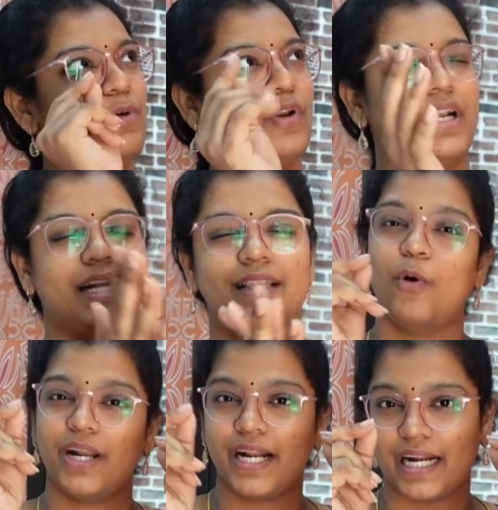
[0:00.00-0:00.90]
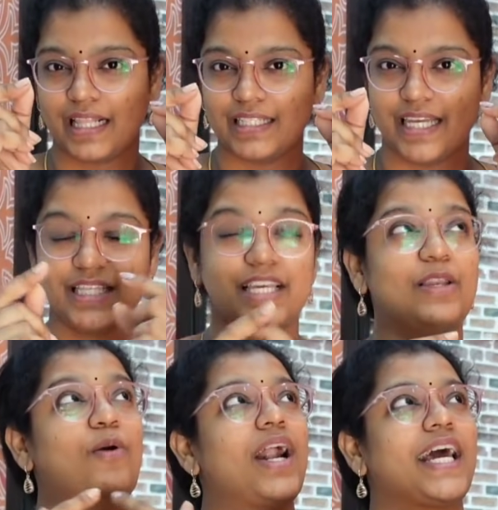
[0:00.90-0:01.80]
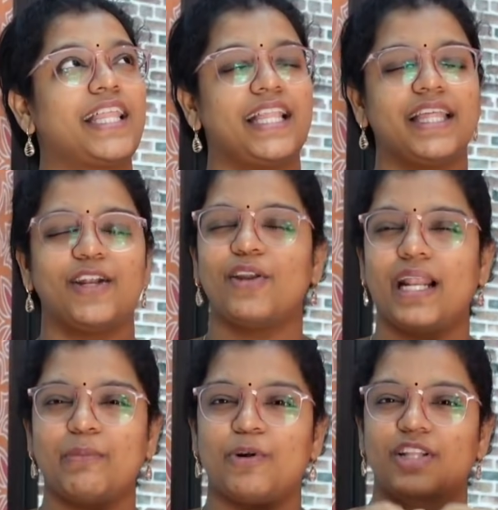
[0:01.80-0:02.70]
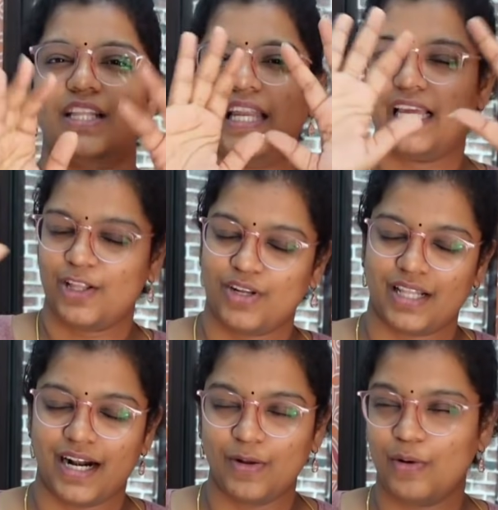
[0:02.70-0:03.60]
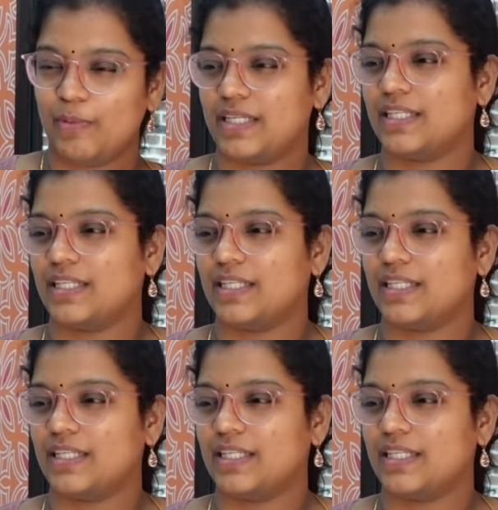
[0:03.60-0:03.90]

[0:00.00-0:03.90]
ஏதாவது ஒரு இடத்துல ஒரு ரெண்டு இடத்துல சேஞ்சிங் இருக்கும் ஆனால் அது எந்த இடம் எனக்கு மட்டும் தான் இருக்கிறதுனால ஒன்றும்